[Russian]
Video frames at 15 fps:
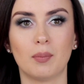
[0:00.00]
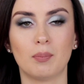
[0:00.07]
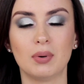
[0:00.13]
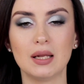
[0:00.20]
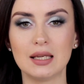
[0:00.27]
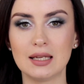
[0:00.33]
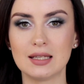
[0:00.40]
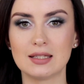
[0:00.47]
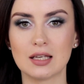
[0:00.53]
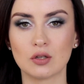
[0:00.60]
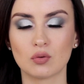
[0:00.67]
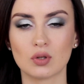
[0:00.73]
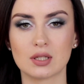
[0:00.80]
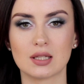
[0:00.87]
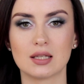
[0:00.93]
Пыльные тени
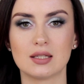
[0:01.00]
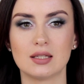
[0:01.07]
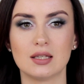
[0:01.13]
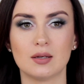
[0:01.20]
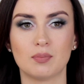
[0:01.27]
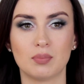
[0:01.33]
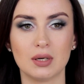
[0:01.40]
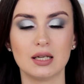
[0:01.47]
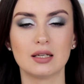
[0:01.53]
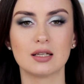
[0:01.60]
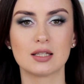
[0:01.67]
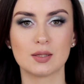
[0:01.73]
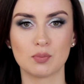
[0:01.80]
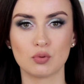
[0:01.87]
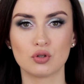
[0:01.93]
у Анастасии,
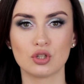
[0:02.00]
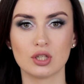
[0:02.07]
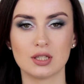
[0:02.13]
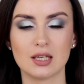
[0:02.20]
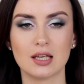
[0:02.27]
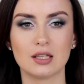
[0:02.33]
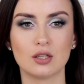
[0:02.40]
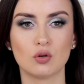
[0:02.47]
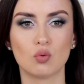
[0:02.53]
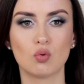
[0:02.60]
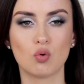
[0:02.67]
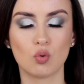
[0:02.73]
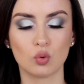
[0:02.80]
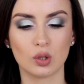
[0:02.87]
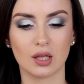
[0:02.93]
пыльные сыпучие тени у
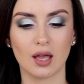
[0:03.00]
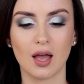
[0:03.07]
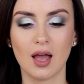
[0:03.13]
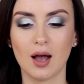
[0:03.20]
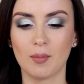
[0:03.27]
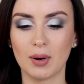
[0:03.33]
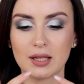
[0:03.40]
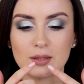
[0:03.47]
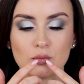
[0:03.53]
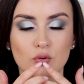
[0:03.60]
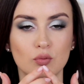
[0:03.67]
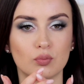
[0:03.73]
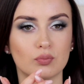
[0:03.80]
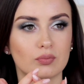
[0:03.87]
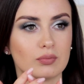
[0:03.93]
Худы.
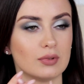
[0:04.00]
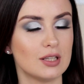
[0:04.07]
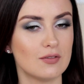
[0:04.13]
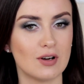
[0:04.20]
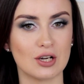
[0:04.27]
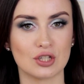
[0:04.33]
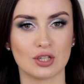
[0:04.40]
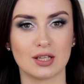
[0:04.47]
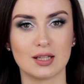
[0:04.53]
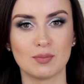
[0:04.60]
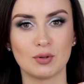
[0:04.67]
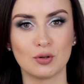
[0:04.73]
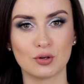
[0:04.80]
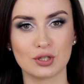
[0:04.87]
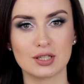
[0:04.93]
Поэтому неважно, это
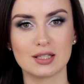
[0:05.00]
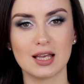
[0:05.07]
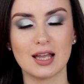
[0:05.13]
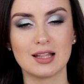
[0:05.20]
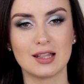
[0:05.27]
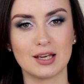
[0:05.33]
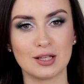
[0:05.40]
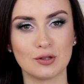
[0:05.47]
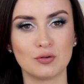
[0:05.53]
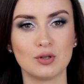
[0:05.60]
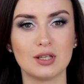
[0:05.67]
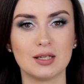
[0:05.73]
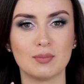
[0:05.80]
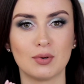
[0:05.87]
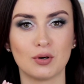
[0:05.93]
Белор Дизайн,
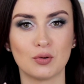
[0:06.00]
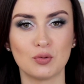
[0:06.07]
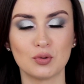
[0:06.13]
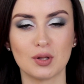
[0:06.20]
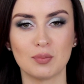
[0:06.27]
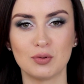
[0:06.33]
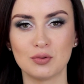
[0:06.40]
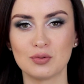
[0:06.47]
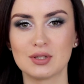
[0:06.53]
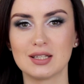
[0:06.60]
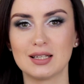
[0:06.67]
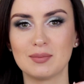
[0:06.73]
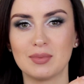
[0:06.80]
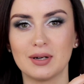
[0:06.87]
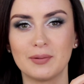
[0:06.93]
Рилуи, либо Худа Бьюти,
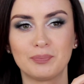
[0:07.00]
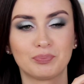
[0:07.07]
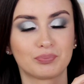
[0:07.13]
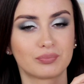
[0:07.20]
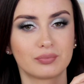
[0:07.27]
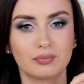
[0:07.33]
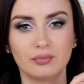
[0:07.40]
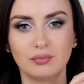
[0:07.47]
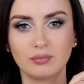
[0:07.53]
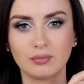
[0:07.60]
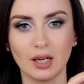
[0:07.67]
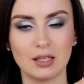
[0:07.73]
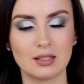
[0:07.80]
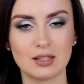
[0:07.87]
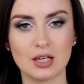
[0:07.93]
либо
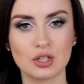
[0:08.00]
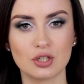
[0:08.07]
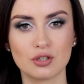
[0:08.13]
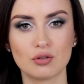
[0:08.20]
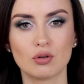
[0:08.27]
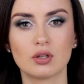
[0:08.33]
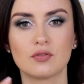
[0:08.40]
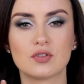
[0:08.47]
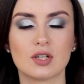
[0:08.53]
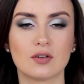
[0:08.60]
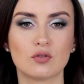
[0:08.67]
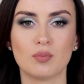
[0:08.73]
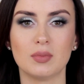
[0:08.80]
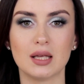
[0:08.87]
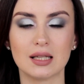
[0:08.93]
Наташа динона все
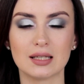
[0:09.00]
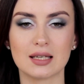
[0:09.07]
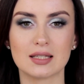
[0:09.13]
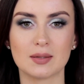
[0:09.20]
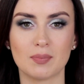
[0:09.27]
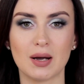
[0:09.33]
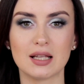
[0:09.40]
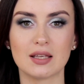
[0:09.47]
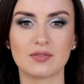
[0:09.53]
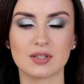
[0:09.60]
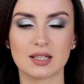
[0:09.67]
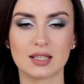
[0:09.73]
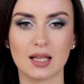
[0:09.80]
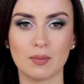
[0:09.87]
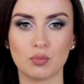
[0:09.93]
равно мелкие осыпания
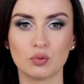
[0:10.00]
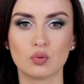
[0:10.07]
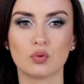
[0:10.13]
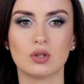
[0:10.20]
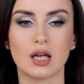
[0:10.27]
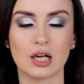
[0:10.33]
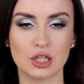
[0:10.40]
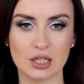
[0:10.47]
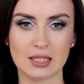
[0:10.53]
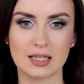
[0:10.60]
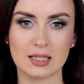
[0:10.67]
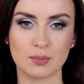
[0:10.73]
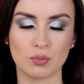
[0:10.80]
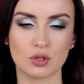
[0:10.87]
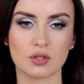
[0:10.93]
всегда будут, даже если
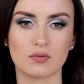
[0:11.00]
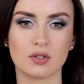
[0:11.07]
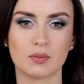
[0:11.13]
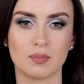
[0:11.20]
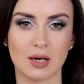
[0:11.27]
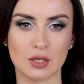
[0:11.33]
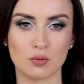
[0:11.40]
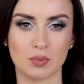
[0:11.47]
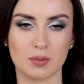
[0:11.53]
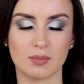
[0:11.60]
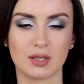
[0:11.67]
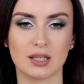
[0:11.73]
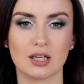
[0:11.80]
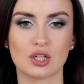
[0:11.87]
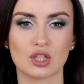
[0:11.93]
использовать базу под
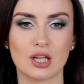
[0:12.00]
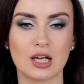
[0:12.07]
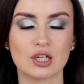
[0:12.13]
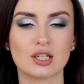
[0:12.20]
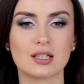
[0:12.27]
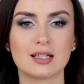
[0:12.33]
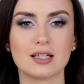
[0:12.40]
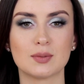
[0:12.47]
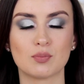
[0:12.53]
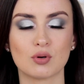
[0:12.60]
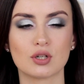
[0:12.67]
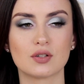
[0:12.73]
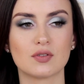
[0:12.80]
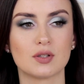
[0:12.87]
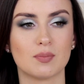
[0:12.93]
макияж, даже если
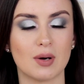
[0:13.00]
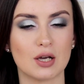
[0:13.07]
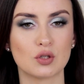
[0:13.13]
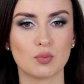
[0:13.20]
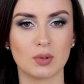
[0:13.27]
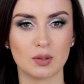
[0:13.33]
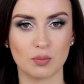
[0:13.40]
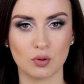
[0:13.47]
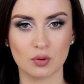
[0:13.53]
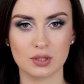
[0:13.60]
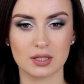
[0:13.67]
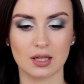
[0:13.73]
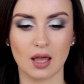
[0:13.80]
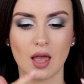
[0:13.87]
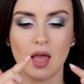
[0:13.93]
использовать базу под
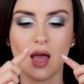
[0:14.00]
блестки,